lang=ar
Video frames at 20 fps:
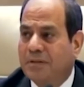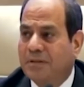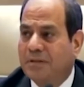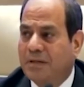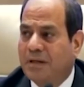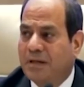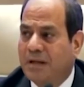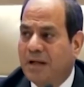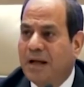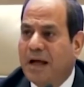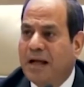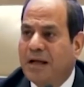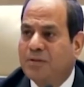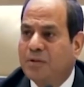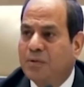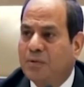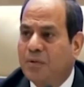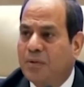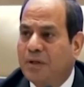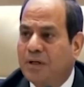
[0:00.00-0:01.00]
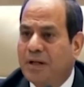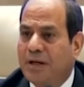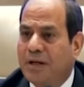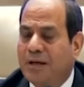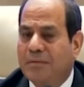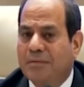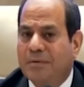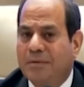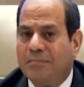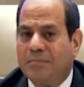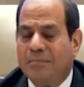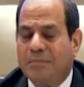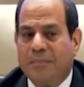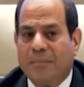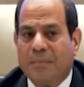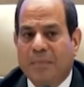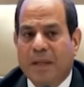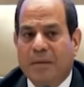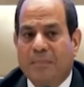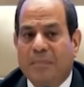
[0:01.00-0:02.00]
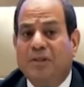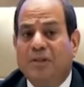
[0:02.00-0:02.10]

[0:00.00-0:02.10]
اللي انا عايز اقوله هنا ما